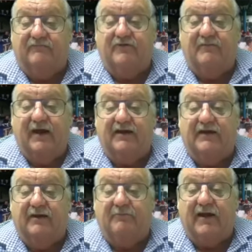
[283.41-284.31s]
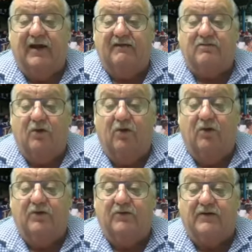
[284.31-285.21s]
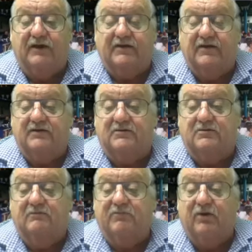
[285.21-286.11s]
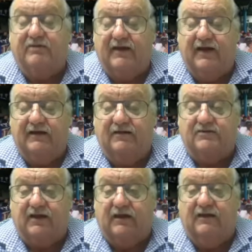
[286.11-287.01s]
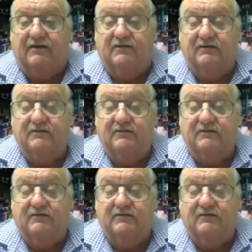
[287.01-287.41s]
Wir machen einen Preis All You Can Eat plus ein Getränk.